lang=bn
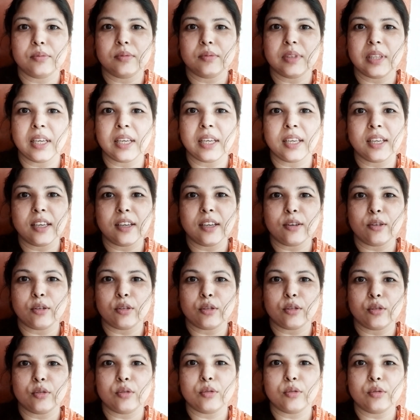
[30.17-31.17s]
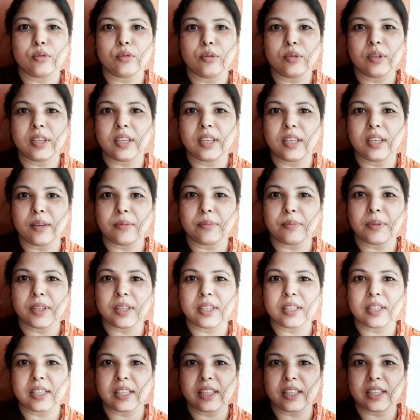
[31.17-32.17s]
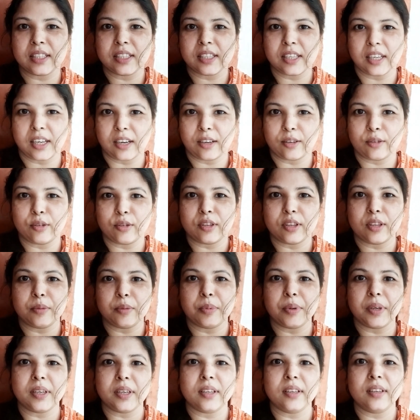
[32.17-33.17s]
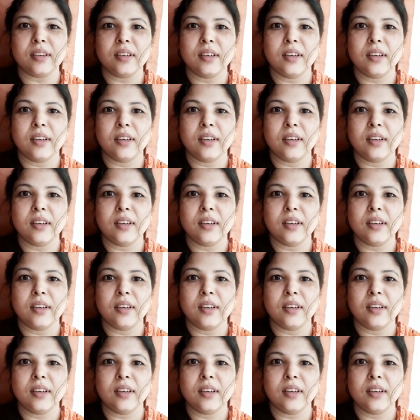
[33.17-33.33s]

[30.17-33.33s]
দেখি কতটুকু কি আপনাদের সাথে শেয়ার করতে পারি